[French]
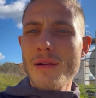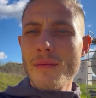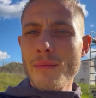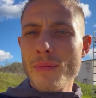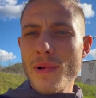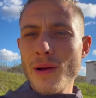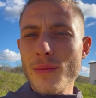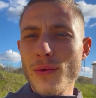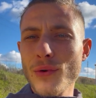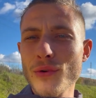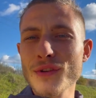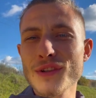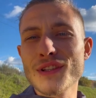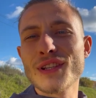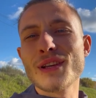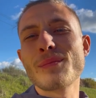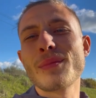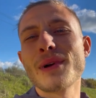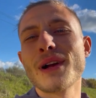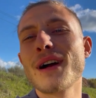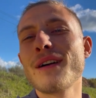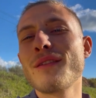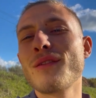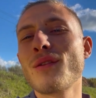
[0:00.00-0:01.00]
Mais bon, c'est
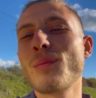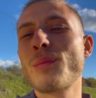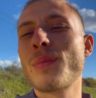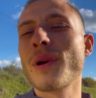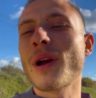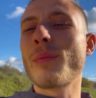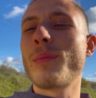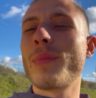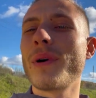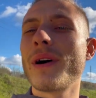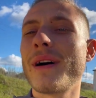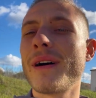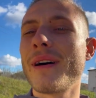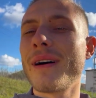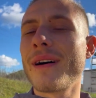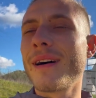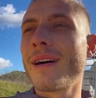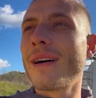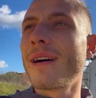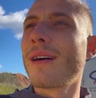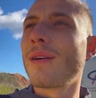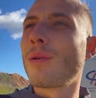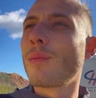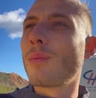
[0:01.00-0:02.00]
pas grave, on perd
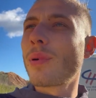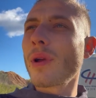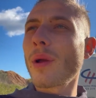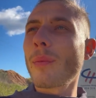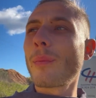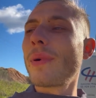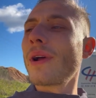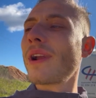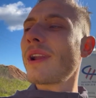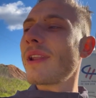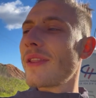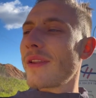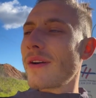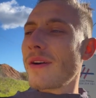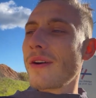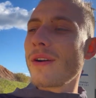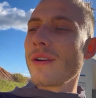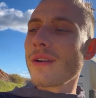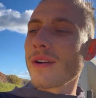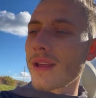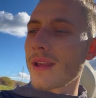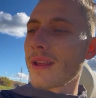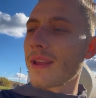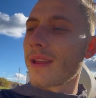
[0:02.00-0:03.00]
pas, on perd pas le
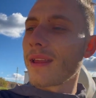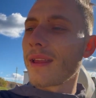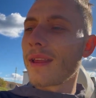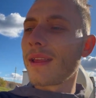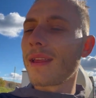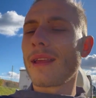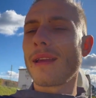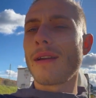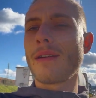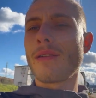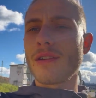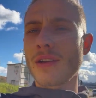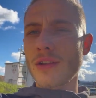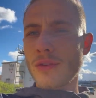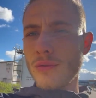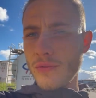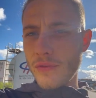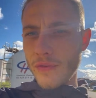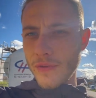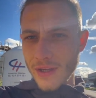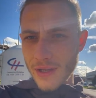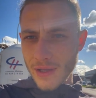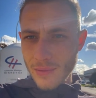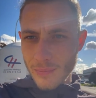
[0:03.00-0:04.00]
nord et on va tout
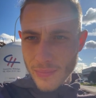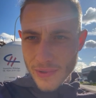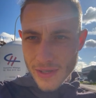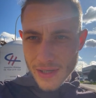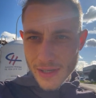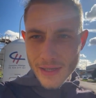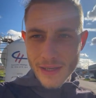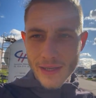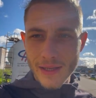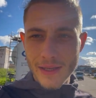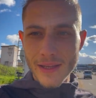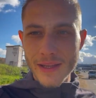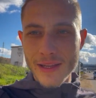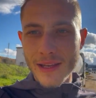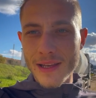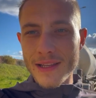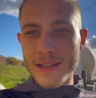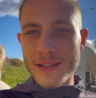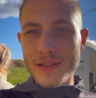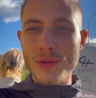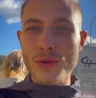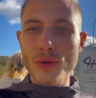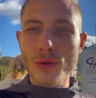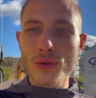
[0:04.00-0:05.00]
faire réparer. Et
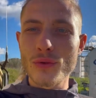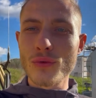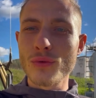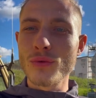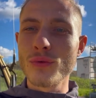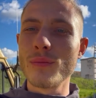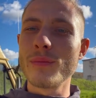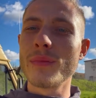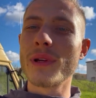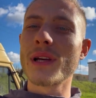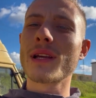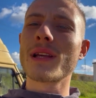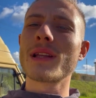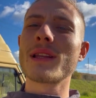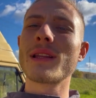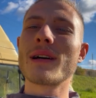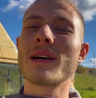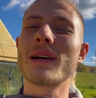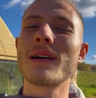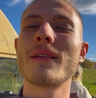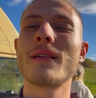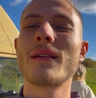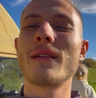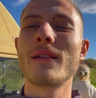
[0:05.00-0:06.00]
let's go to
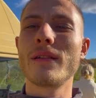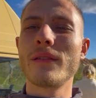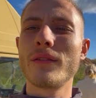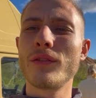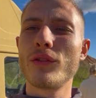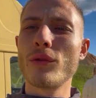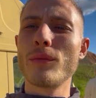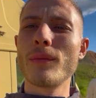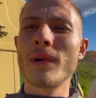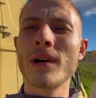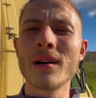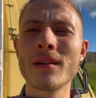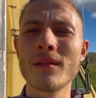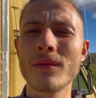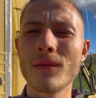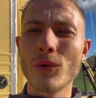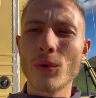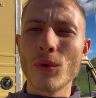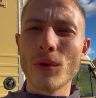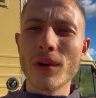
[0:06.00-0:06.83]
Mérida euh, demain, on